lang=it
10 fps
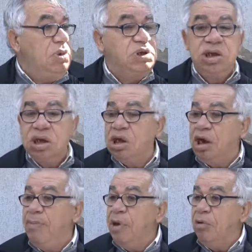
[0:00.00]
se ci
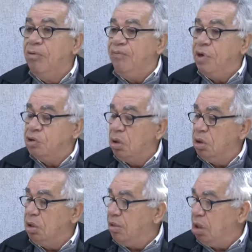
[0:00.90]
sarebbe un
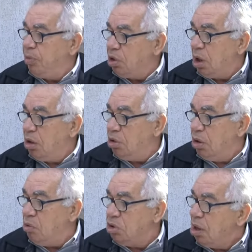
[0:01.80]
ufficio di, di poterlo
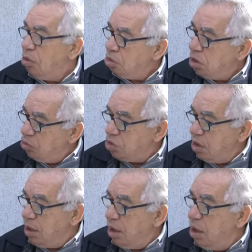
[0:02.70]
denunciare, lo
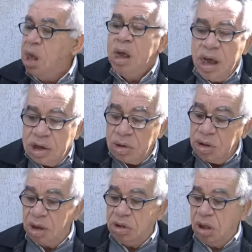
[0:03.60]
denuncierei e
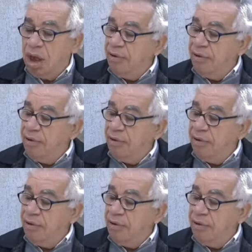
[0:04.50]
sono andato da un